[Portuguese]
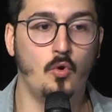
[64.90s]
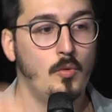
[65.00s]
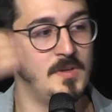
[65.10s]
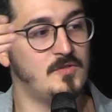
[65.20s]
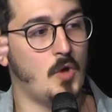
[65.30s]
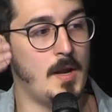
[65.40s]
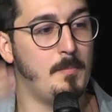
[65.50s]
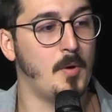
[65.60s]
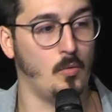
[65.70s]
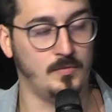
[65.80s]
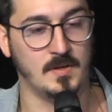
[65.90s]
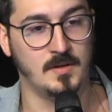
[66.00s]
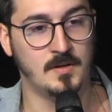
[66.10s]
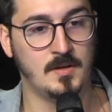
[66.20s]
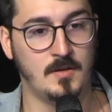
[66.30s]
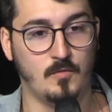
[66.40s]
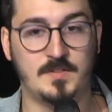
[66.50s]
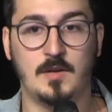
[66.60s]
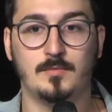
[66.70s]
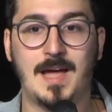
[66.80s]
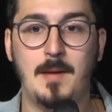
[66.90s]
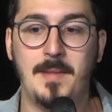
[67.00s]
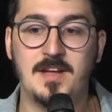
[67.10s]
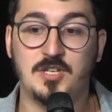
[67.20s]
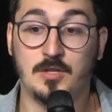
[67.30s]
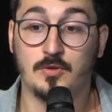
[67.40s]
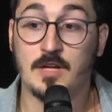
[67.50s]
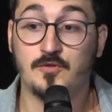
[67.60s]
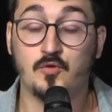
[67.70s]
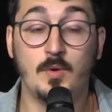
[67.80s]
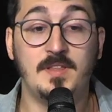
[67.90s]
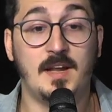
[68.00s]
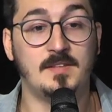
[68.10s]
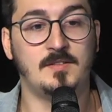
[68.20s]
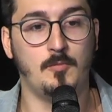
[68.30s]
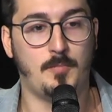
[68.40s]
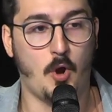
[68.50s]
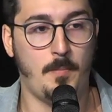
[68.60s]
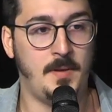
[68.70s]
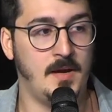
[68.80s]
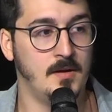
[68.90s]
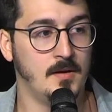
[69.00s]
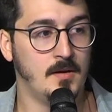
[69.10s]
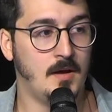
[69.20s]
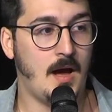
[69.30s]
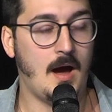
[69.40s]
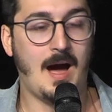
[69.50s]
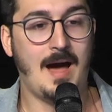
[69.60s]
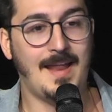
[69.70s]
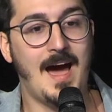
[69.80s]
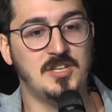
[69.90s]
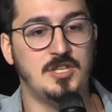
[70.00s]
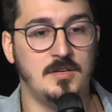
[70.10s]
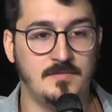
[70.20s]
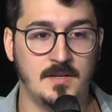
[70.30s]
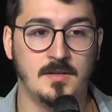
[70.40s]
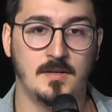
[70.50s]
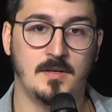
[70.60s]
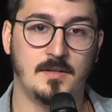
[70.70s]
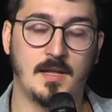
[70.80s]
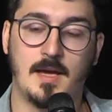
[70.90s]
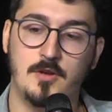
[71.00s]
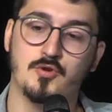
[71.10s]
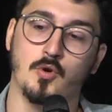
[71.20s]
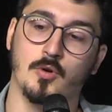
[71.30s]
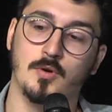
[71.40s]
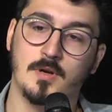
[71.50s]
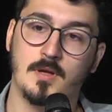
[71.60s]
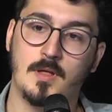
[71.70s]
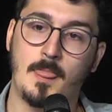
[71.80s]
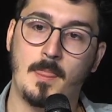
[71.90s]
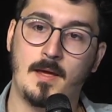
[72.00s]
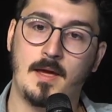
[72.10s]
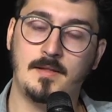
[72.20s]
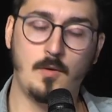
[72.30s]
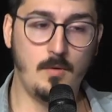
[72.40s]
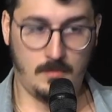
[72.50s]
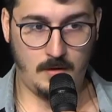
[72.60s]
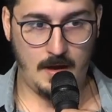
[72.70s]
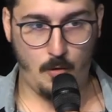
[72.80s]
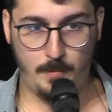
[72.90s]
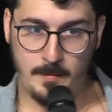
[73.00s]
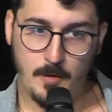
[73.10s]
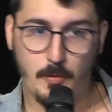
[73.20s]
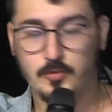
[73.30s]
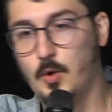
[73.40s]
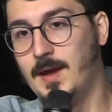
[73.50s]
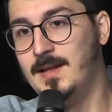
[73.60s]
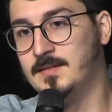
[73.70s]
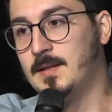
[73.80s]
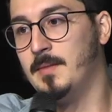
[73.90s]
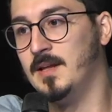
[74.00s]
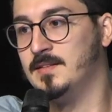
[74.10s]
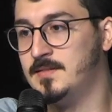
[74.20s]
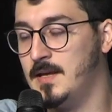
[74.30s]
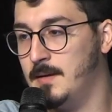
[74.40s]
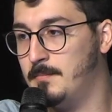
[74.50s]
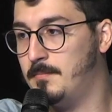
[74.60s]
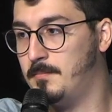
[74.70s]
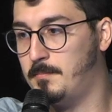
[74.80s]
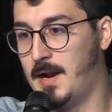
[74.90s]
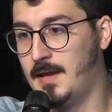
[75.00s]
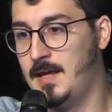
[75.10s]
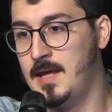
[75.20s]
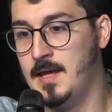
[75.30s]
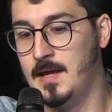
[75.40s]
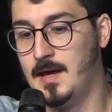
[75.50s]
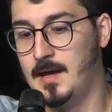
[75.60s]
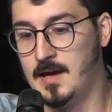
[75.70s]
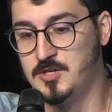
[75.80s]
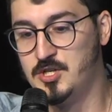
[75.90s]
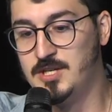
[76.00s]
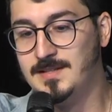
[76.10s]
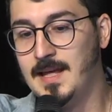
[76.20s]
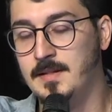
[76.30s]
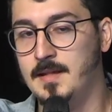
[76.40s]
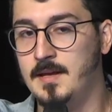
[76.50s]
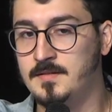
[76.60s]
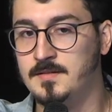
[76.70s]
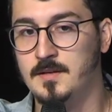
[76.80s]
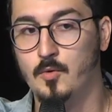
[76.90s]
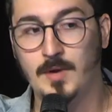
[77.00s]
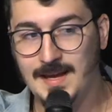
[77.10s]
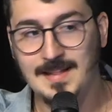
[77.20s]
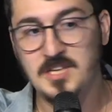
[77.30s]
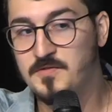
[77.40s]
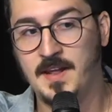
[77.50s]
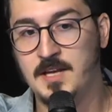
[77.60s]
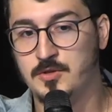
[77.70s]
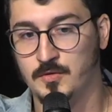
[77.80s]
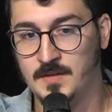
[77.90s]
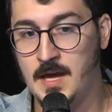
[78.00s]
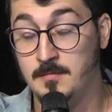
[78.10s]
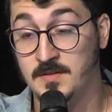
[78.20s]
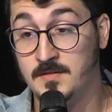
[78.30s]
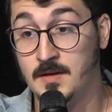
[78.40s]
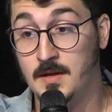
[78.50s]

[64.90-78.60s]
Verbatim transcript: uma história pronta. Você não está emergindo da sua interação própria a narrativa daquele jogo. Então, o primeiro ponto que eu queria estabelecer para que a gente entendesse o que, que, tem diferente nos games